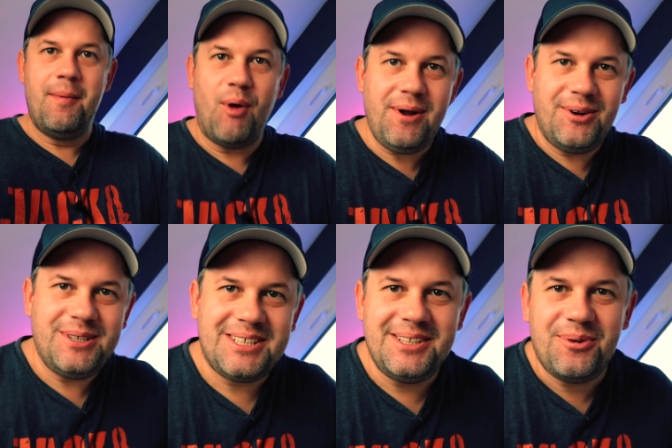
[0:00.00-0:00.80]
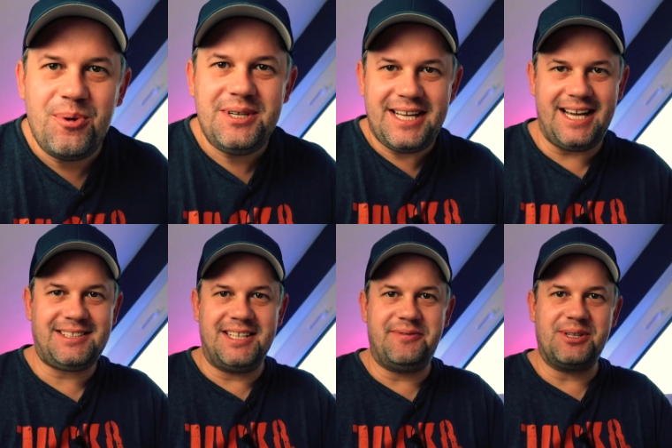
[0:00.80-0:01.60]
Moin Leute und
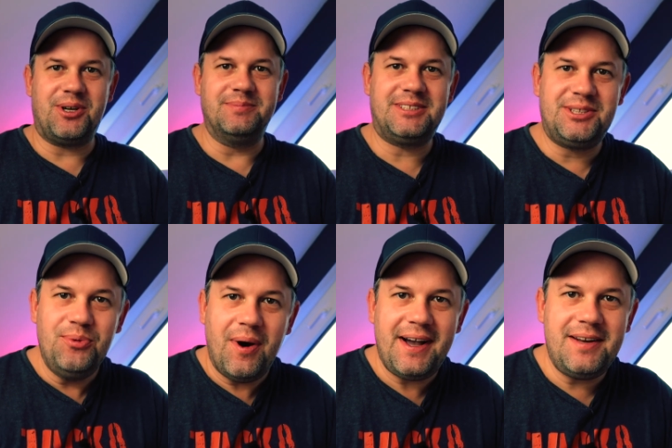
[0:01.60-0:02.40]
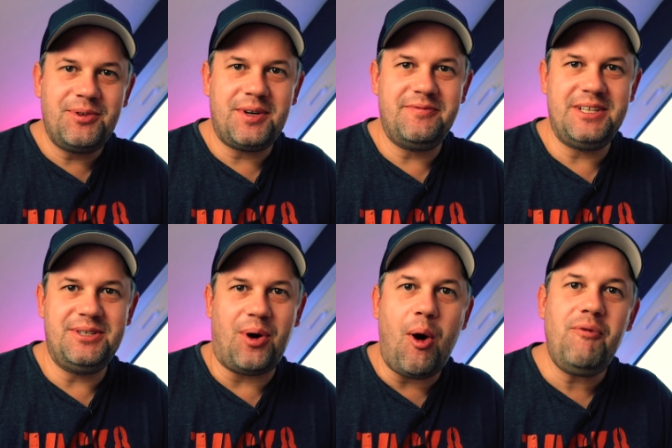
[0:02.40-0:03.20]
herzlich willkommen zu einem neuen
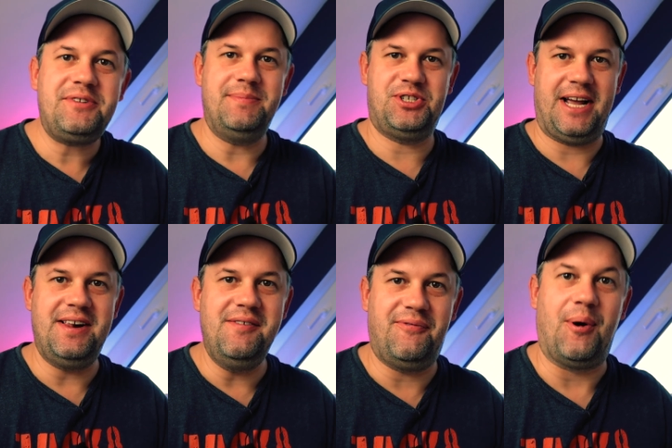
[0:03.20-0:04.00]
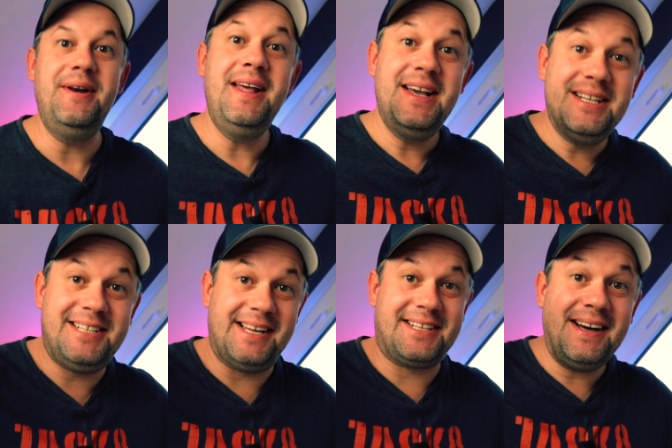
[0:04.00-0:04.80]
Video auf dem Channel von
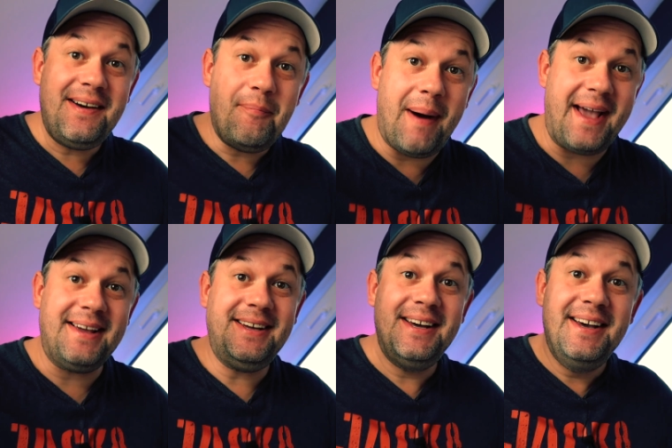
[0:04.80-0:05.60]
Delta Mike